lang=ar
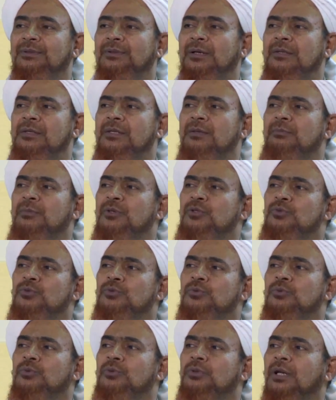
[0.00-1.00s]
هذا
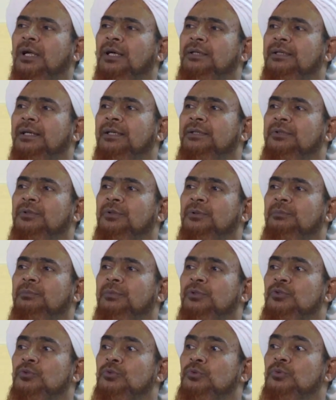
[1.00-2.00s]
منشور
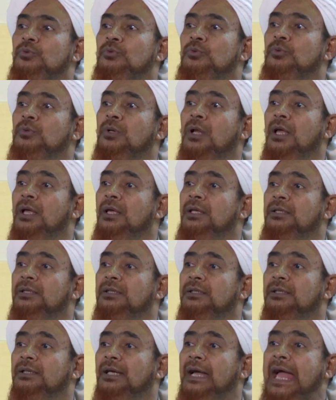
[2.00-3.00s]
حياتهم منشور
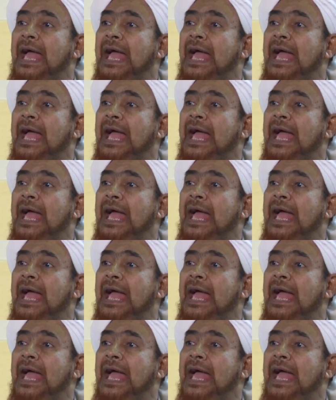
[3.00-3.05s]
قرآني